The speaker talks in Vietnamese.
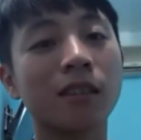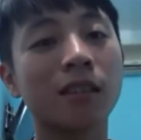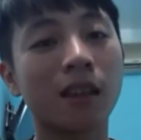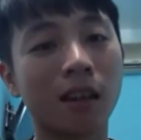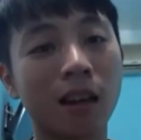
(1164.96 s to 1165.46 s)

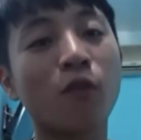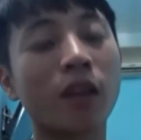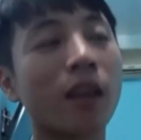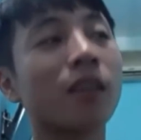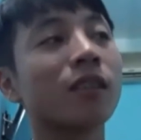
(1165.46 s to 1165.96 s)
người phụ
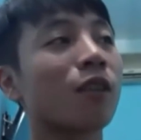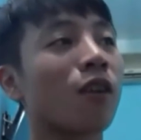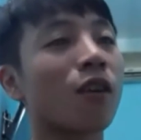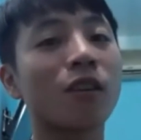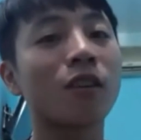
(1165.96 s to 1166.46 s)
nữ sau
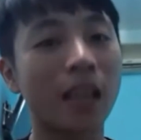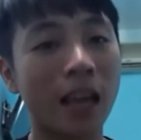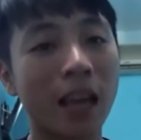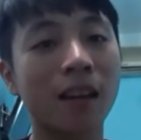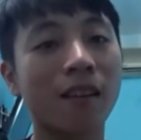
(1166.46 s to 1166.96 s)
đó rồi
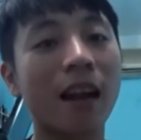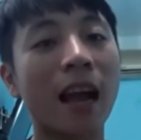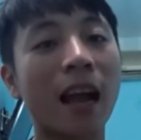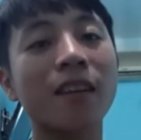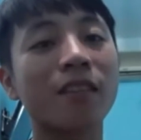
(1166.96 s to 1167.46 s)
tiền rồi
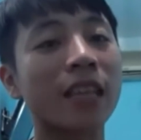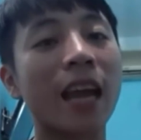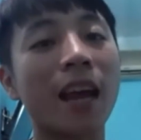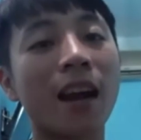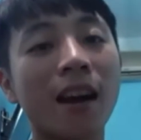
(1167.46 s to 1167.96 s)
gái rồi
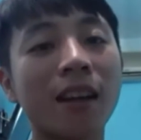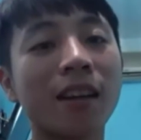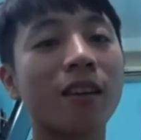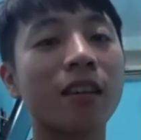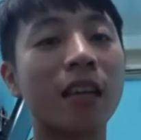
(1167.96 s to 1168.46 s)
xe hơi
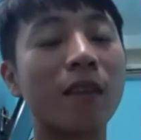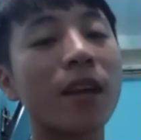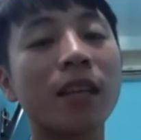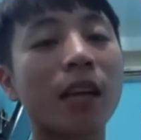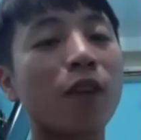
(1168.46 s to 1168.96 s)
rồi diễn
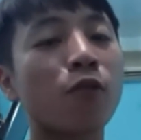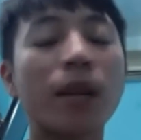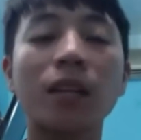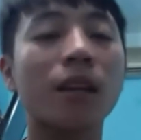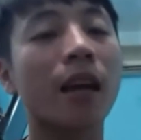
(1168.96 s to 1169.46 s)
viên sao quýt
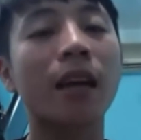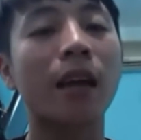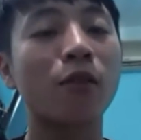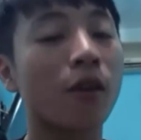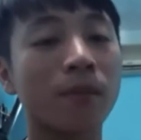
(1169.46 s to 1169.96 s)
cái cách kiểu
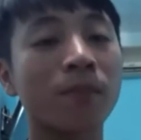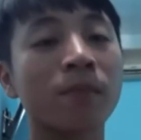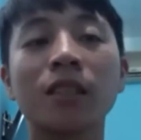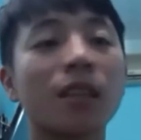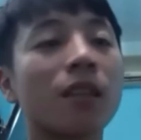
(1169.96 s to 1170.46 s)
thôi
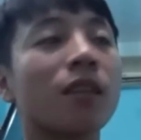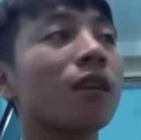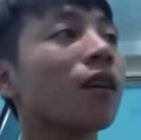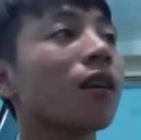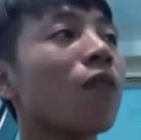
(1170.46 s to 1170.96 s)
chứ
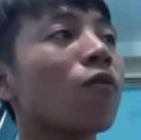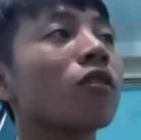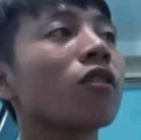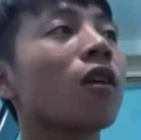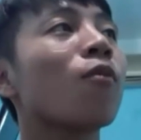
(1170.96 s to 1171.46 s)
ờ, nó không có
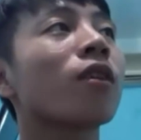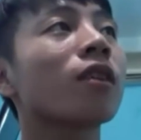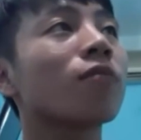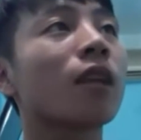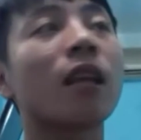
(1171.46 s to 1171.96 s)
cho một cái
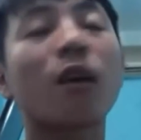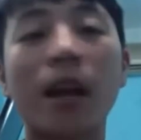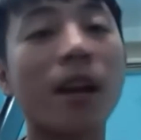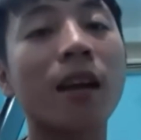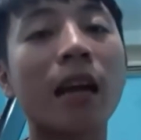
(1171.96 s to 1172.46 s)
thông tin nào để
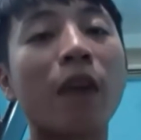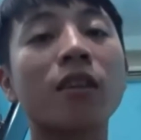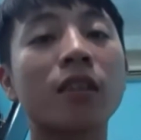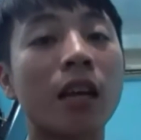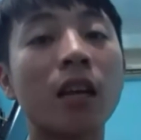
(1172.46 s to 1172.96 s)
nâng cao dân
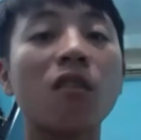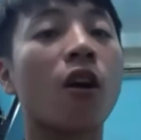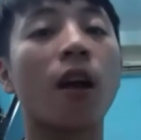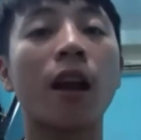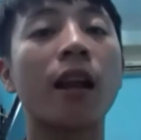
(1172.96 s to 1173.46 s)
trí hoặc
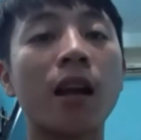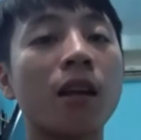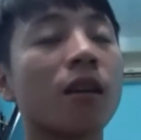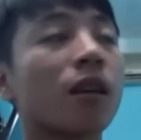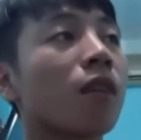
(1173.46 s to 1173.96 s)
là để
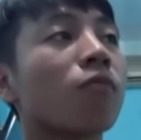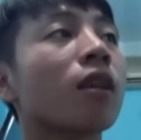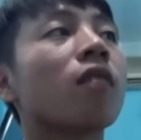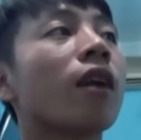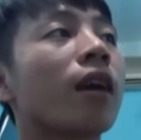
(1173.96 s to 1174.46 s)
những cái thông tin
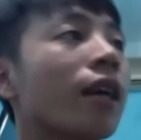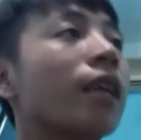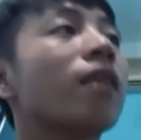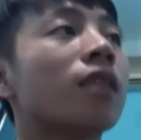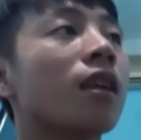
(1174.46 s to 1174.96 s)
nào để thay sáng
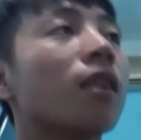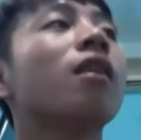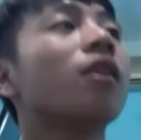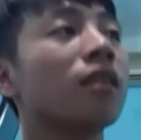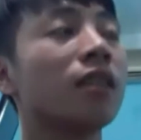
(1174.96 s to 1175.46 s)
nhân sinh
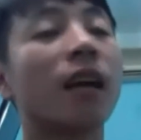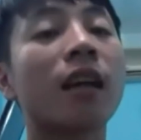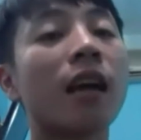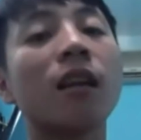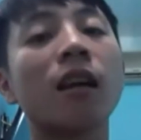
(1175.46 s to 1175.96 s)
dẫn
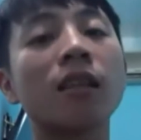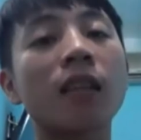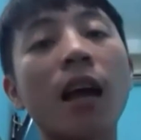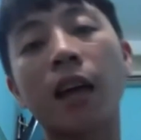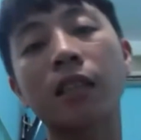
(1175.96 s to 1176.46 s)
đến những thế
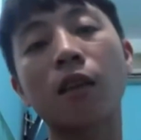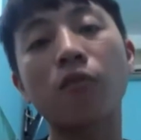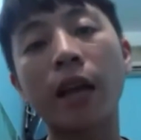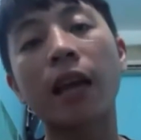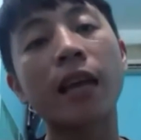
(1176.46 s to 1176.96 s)
hệ sau
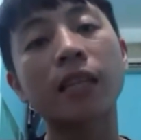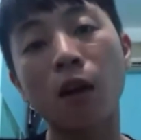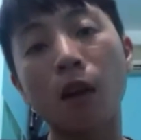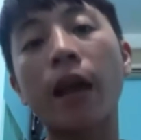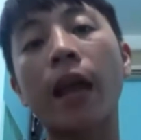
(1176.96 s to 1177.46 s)
này càng
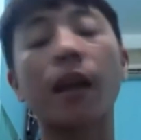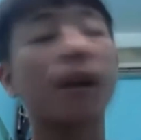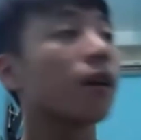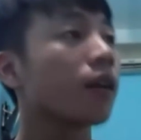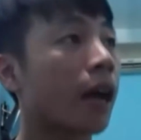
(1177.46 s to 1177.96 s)
sau càng
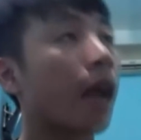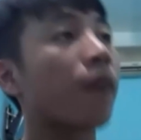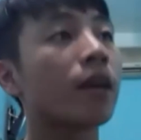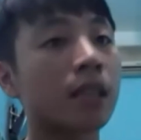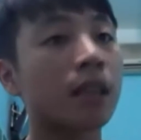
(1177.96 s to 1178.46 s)
càng
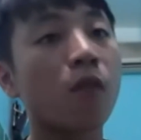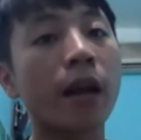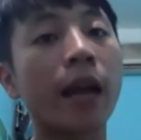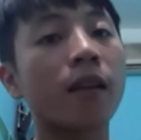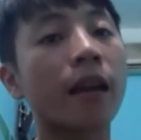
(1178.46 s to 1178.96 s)
về sau
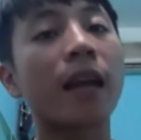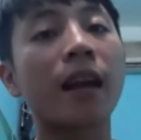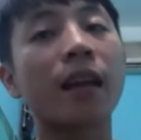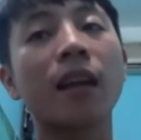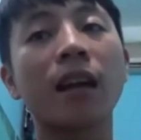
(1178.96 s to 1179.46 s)
này nó càng ra
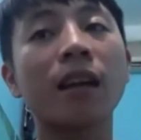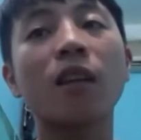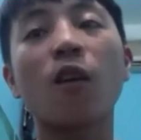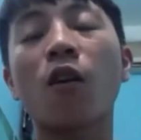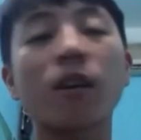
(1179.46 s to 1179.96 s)
những cái
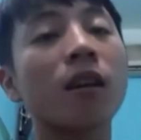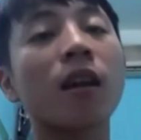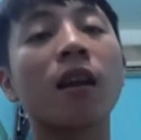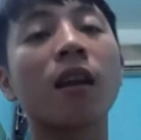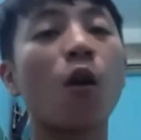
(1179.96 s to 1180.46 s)
trò rất là
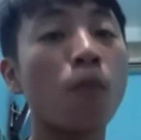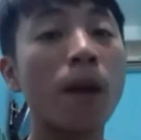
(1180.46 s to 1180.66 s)
lố bịch